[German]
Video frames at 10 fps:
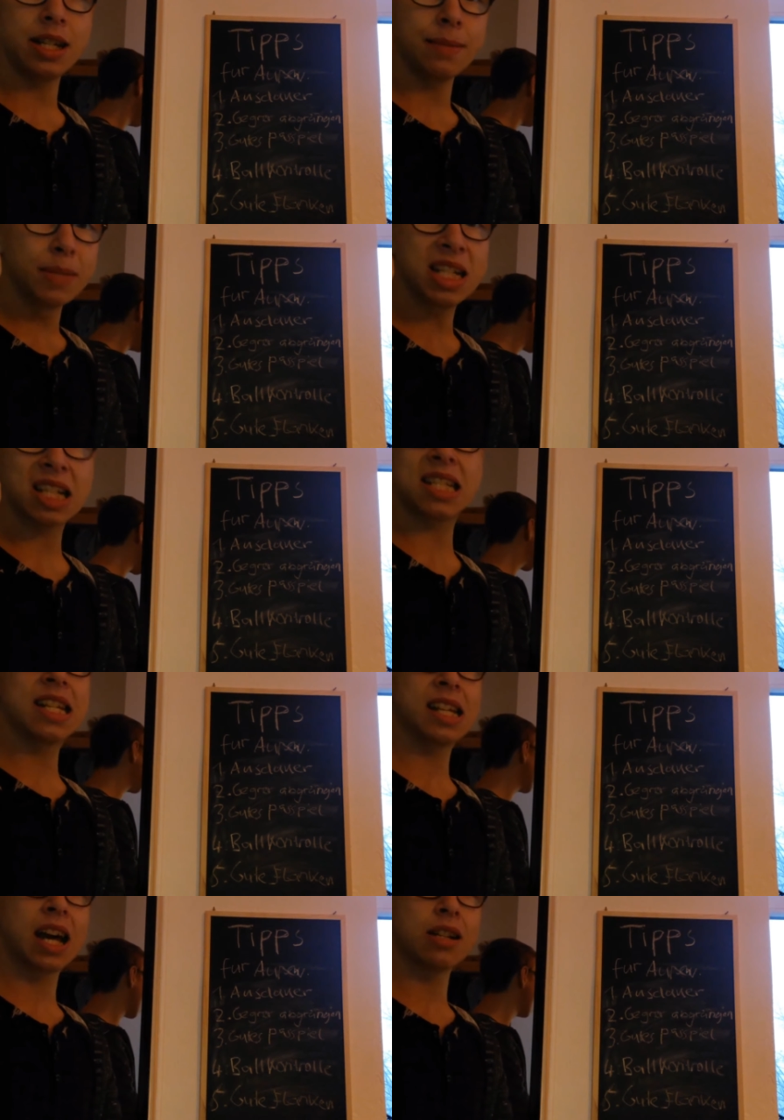die Mitte
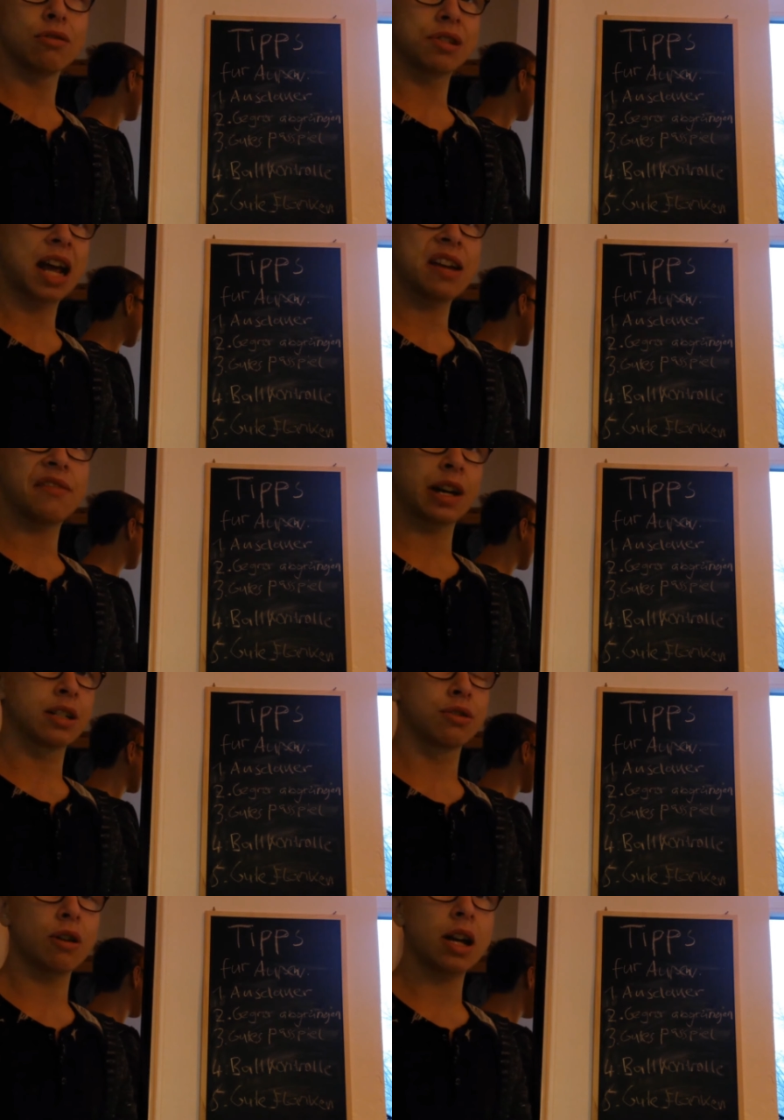ziehen kann und einfach ein
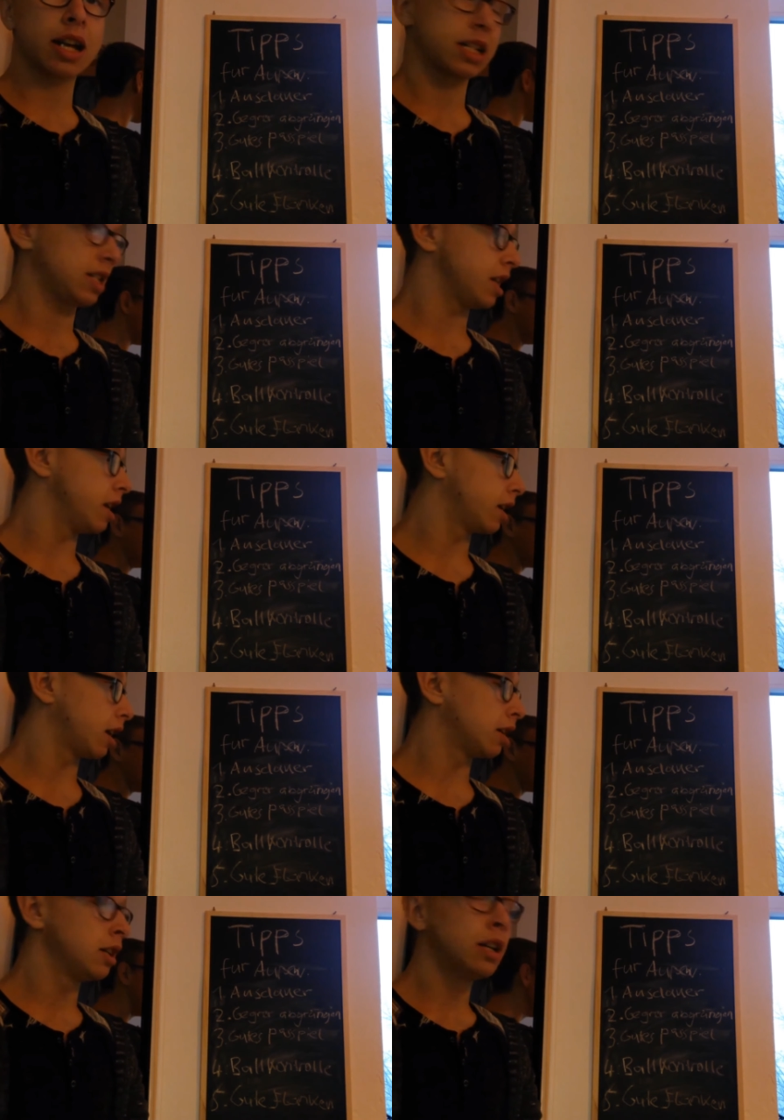Tor erzielen
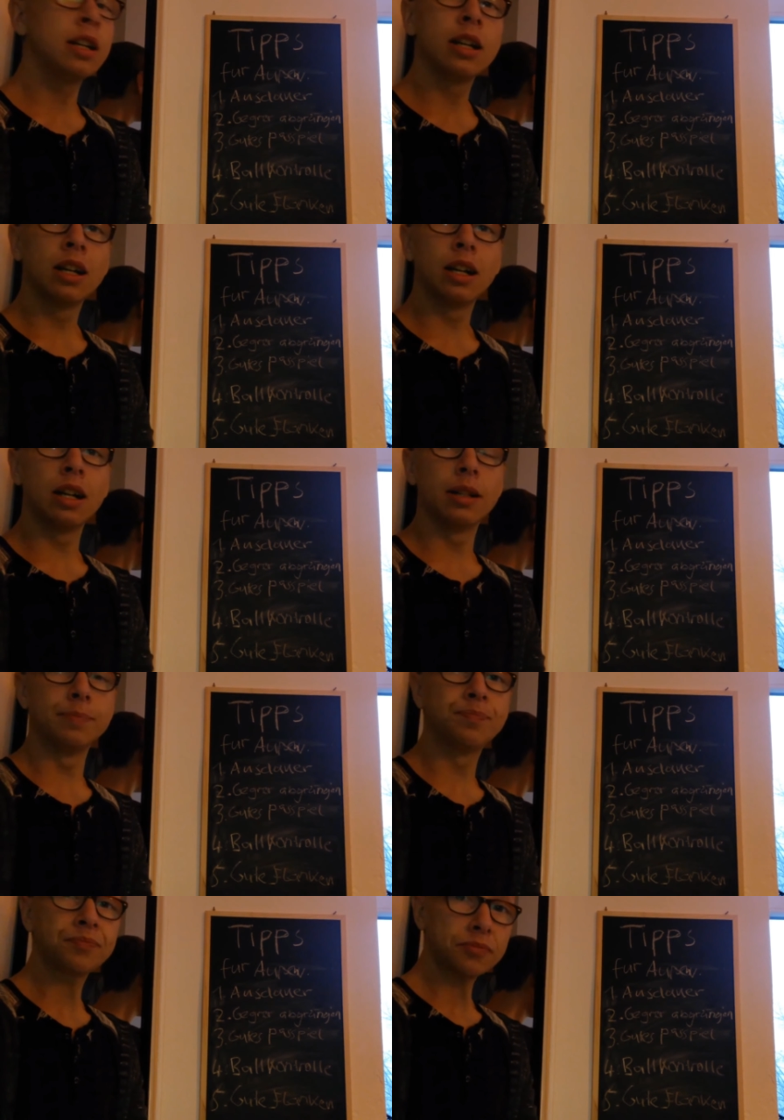kann. Ähm,